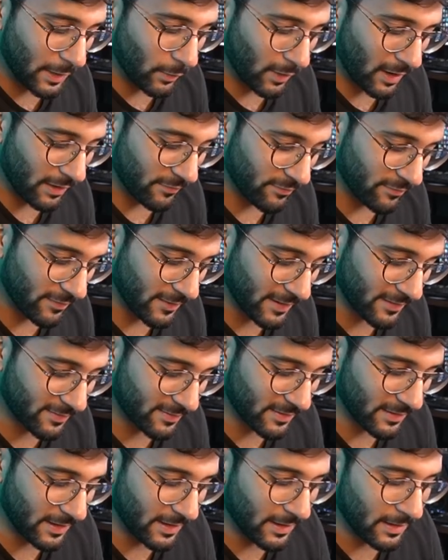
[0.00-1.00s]
لو
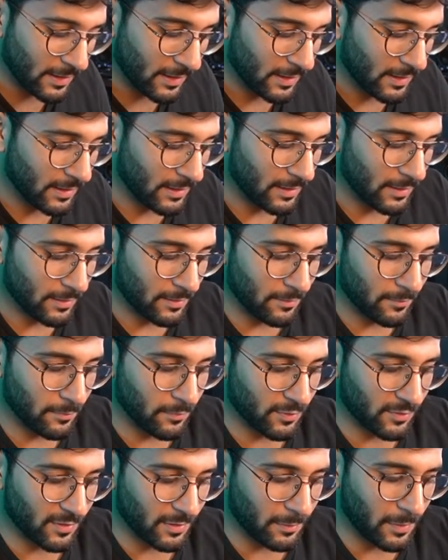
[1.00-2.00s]
خفزته
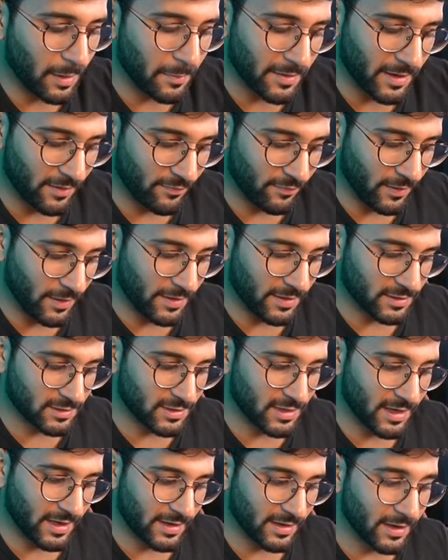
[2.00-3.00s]
بيصير ما منه فايده
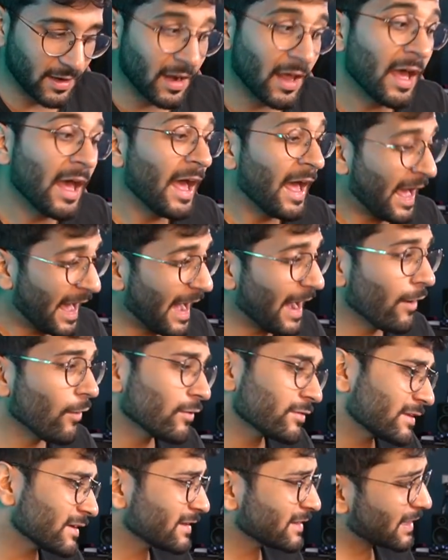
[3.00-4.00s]
الشكل او
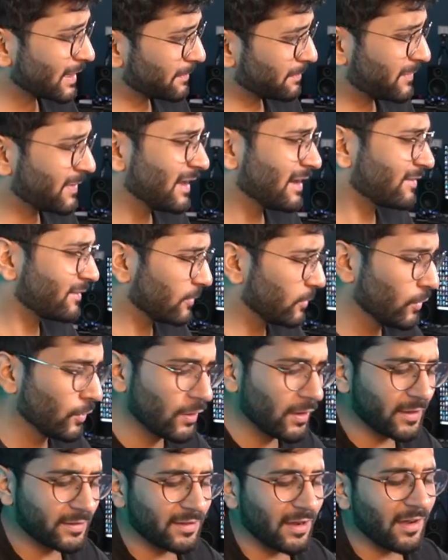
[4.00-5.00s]
تقدر بكل
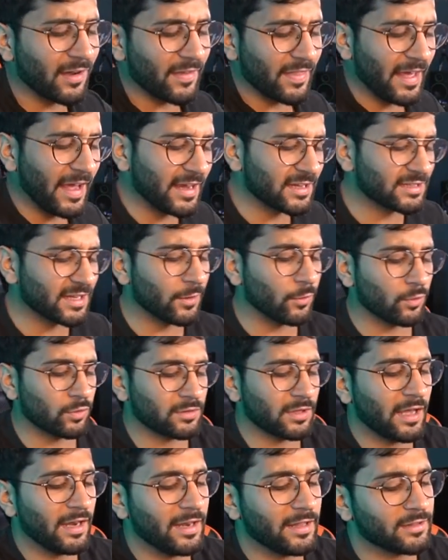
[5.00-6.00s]
سهوله تاخذ اي شيء
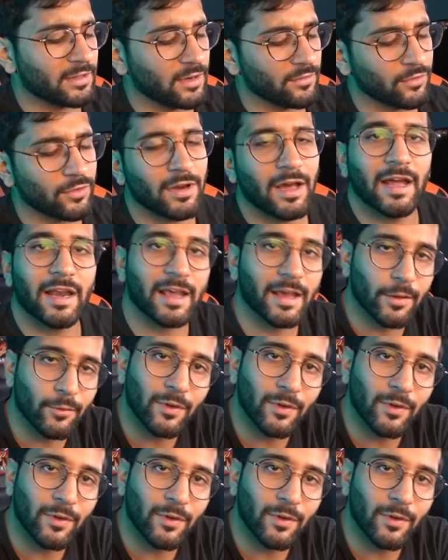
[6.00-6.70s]
وتخلي التليفون عليه